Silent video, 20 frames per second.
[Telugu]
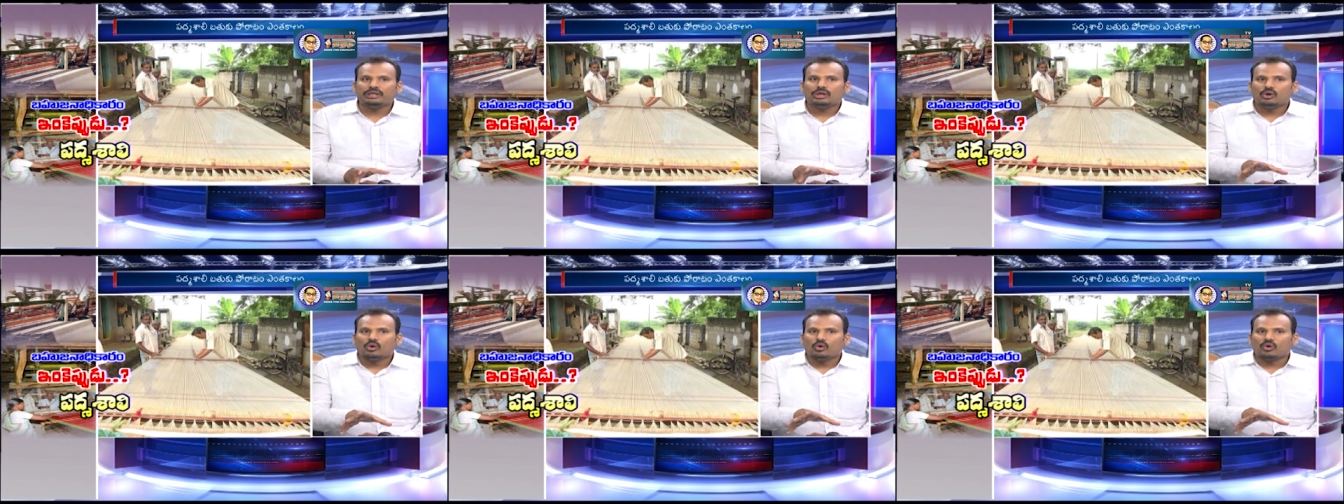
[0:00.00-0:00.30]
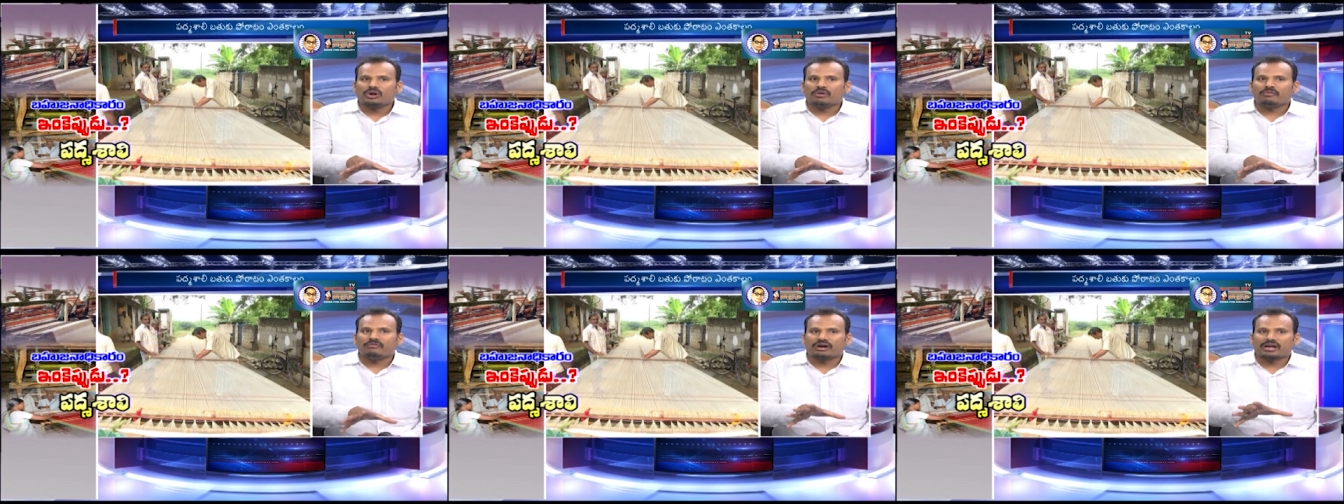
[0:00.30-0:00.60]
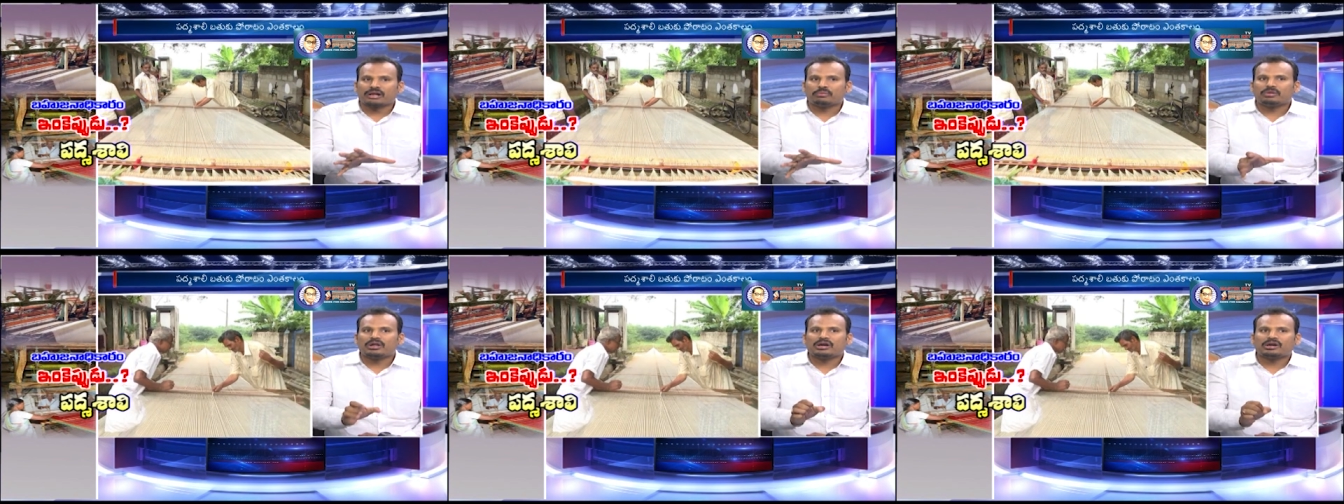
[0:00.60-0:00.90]
ఒక
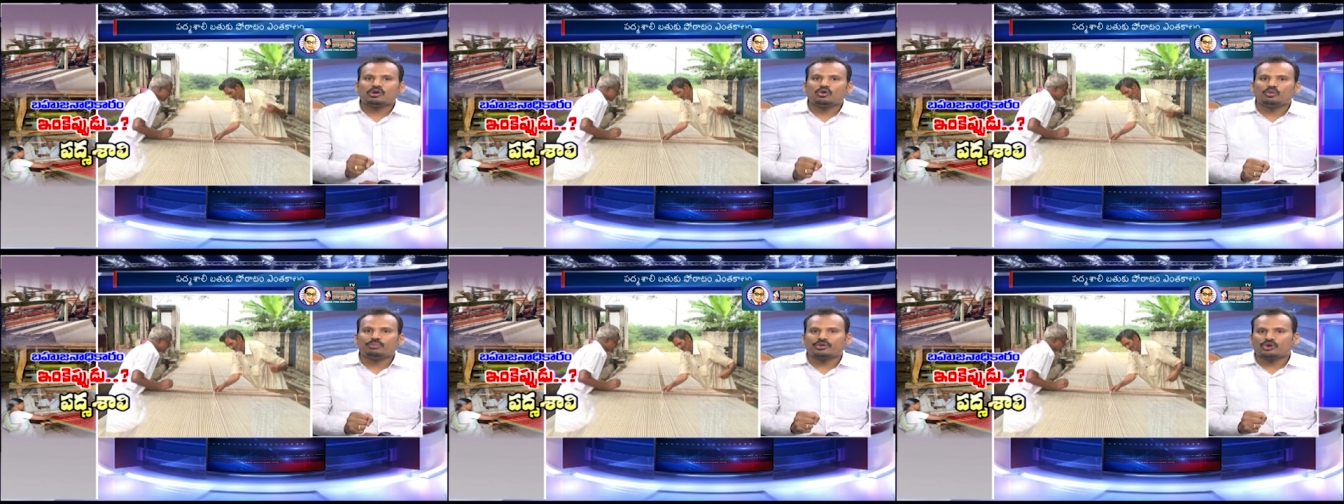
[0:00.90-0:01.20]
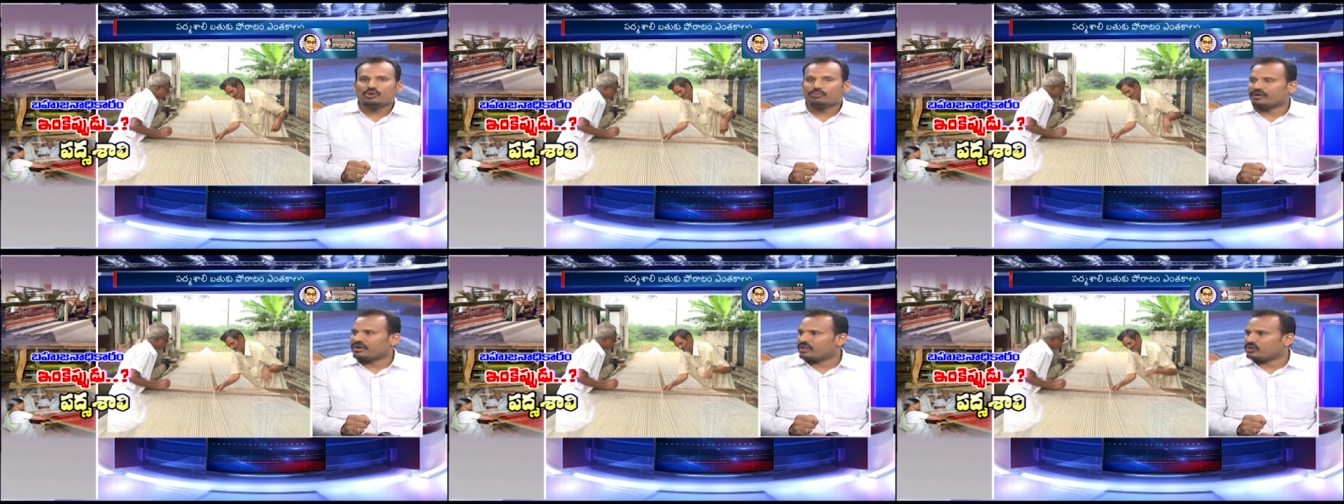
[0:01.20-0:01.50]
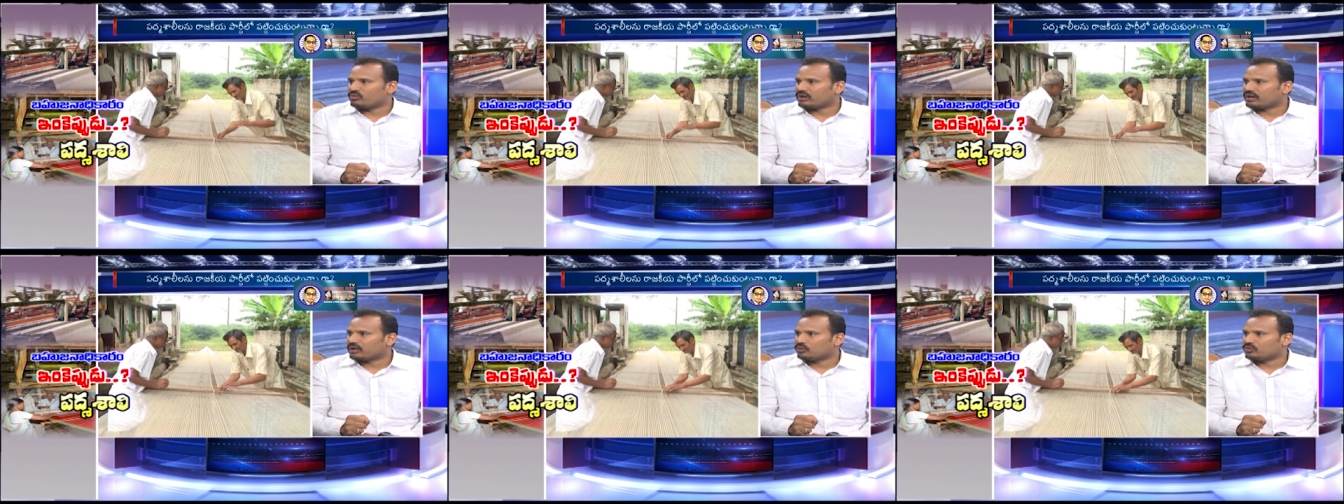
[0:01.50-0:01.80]
వరంలాగా ఉపయోగపడ్డది
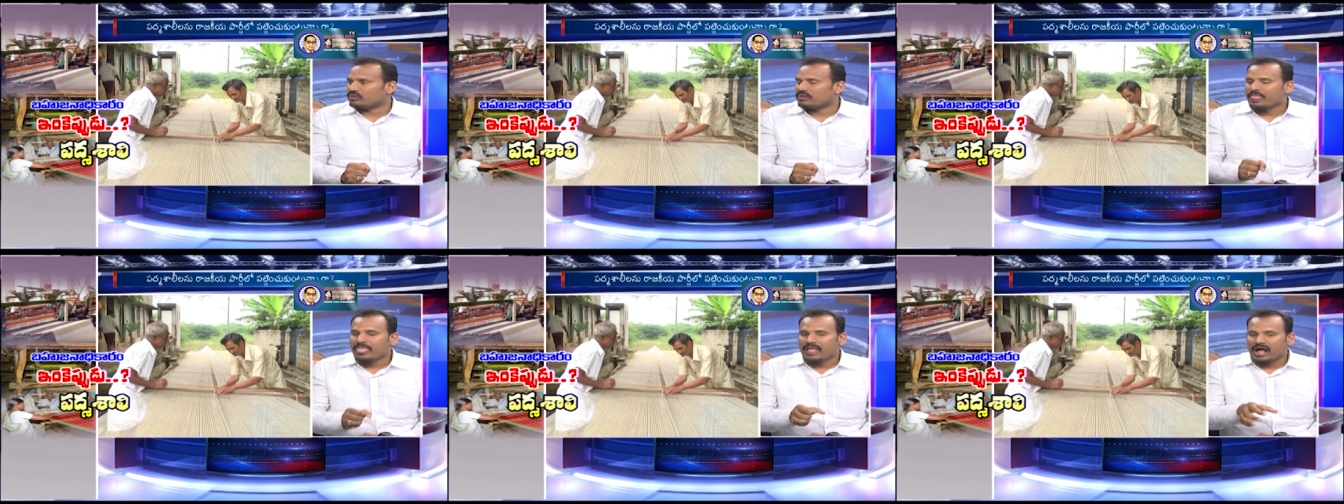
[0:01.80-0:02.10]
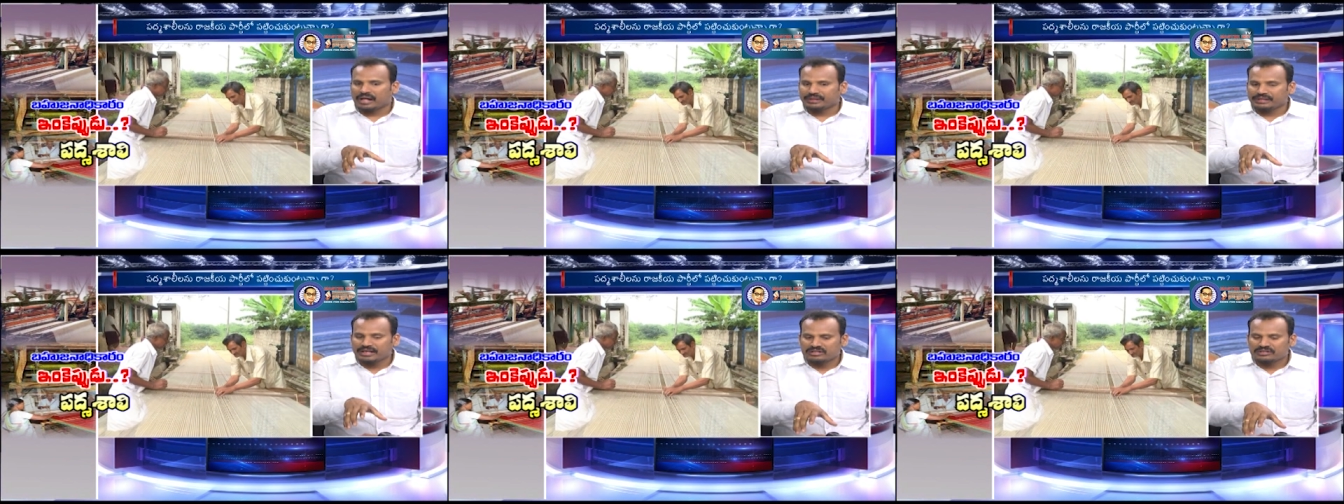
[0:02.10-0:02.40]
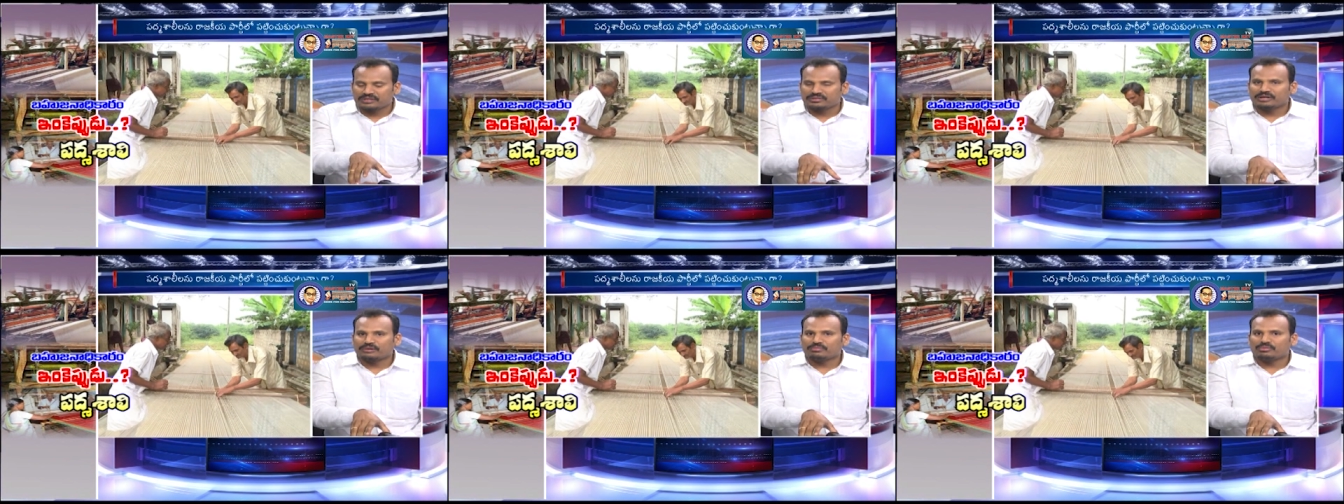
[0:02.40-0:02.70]
వాళ్ళకు అదే
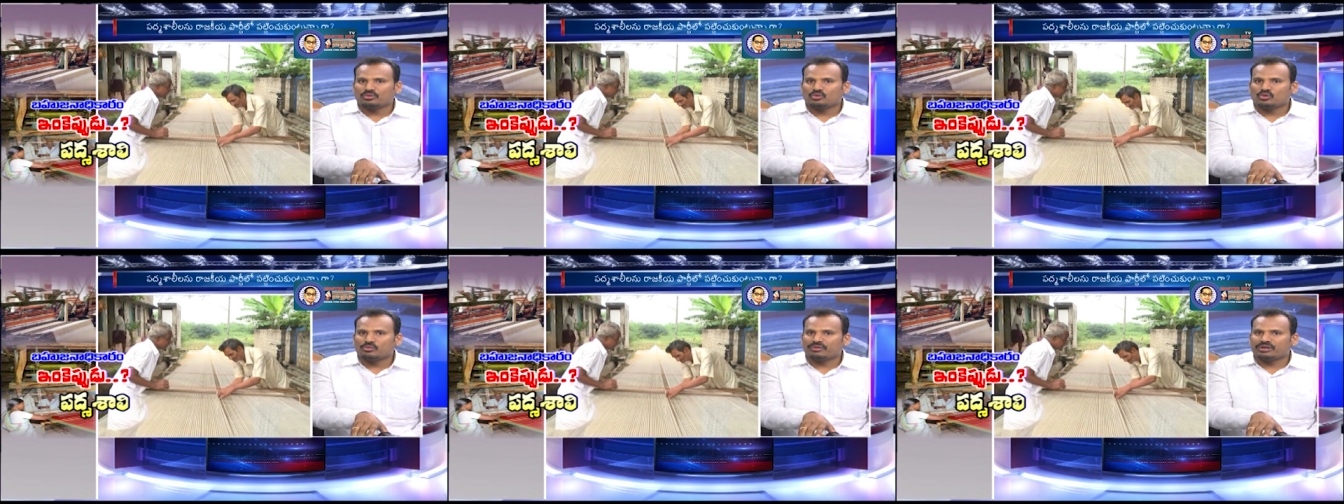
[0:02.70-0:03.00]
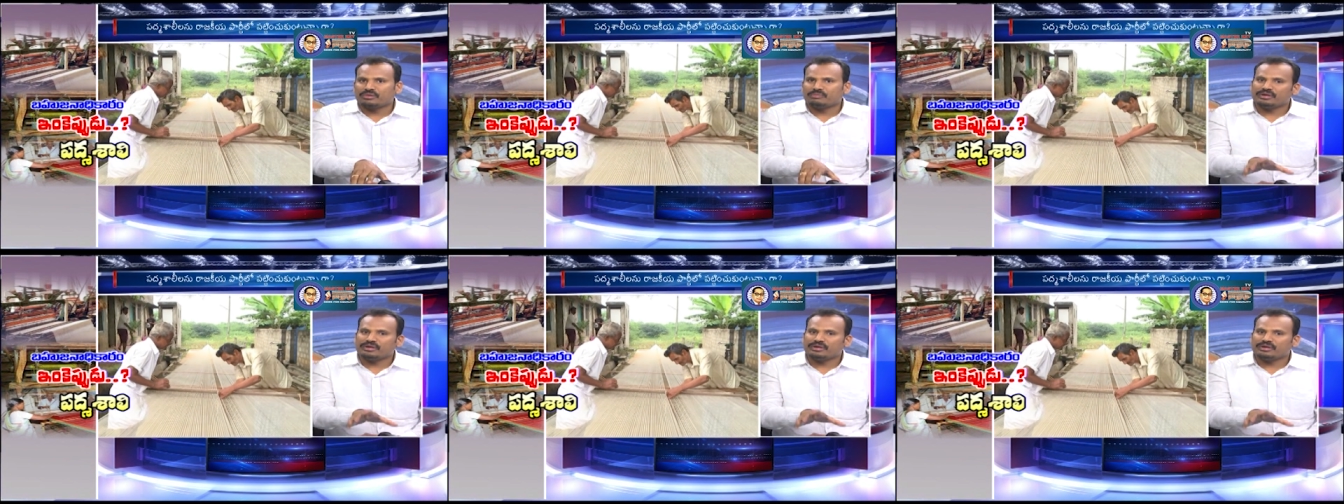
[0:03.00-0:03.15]
సందర్భం లోపల